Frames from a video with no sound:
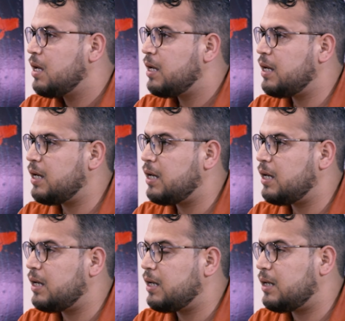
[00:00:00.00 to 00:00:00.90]

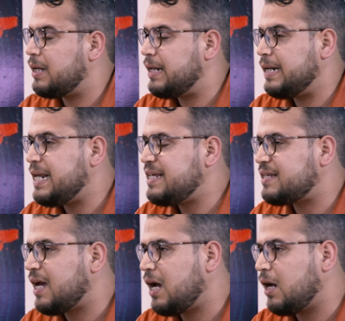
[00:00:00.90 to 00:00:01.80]
آه،
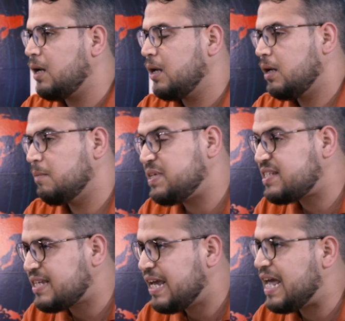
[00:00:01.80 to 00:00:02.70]
ليس
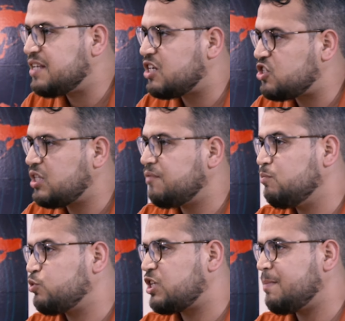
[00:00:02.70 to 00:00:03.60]
بالسهل ان تجد في
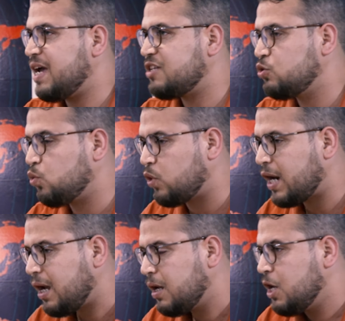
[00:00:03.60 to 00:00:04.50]
مجتمعات
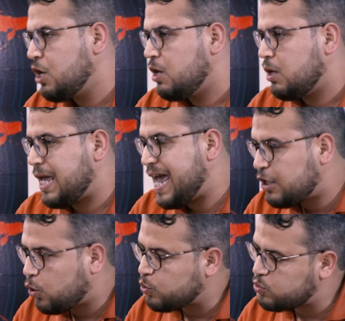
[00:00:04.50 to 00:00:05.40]
اخرى
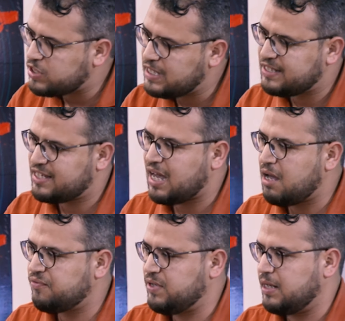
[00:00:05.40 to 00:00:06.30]
هذه الخصوصيه
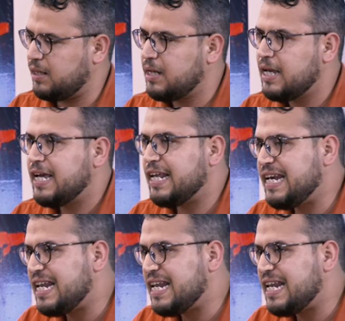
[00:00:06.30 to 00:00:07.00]
الثقافيه نعم.